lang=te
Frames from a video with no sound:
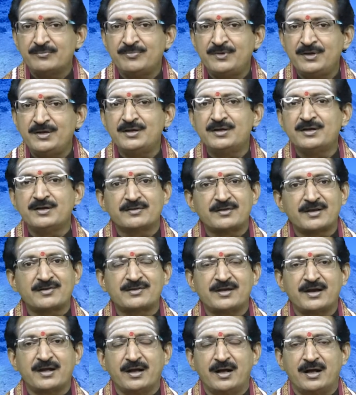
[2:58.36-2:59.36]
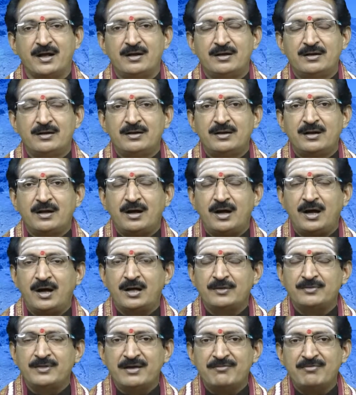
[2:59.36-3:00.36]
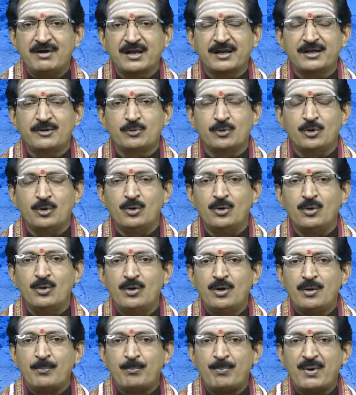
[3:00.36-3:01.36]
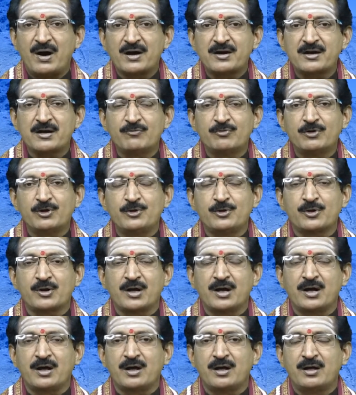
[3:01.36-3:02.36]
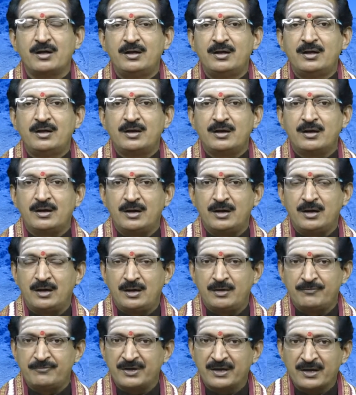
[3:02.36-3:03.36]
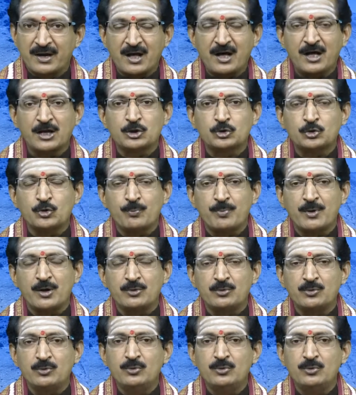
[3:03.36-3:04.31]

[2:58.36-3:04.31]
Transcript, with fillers: దీనికి నిదర్శనంగా ఆ దేవాలయంలో పాండవుల యొక్క విగ్రహాలతో పాటు